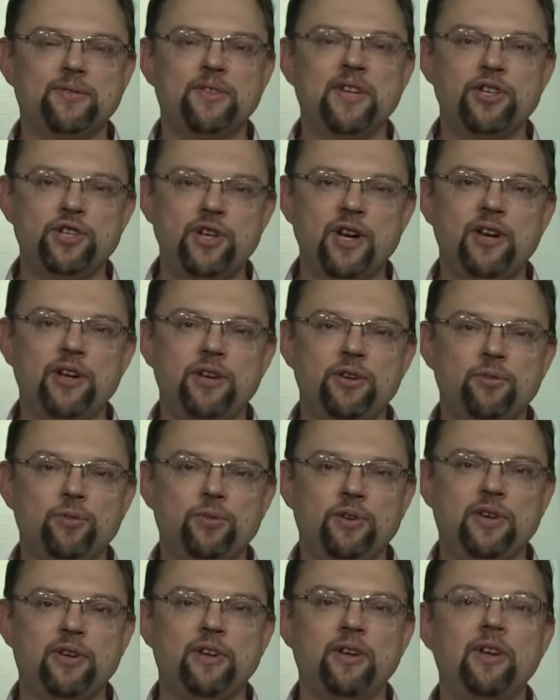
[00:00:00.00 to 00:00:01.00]
в начале
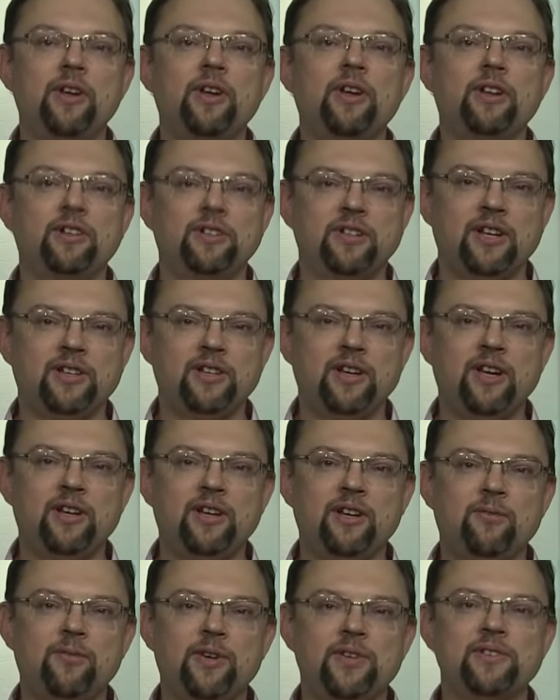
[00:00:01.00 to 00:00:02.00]
июня. Тогда
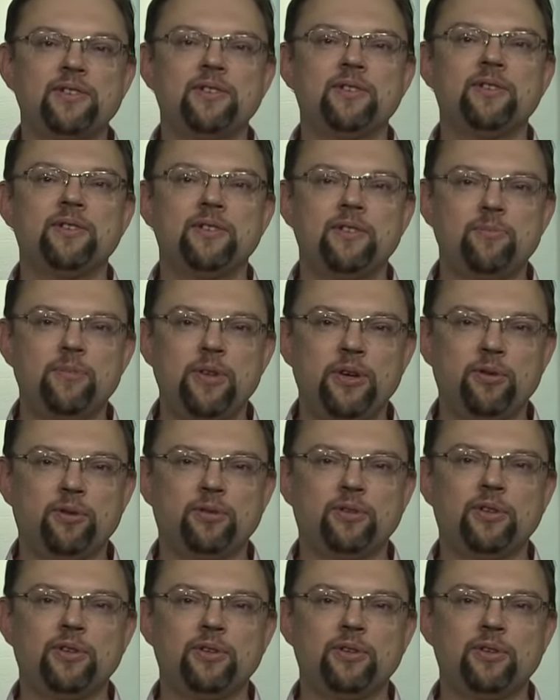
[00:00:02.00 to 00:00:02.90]
она у вас наберет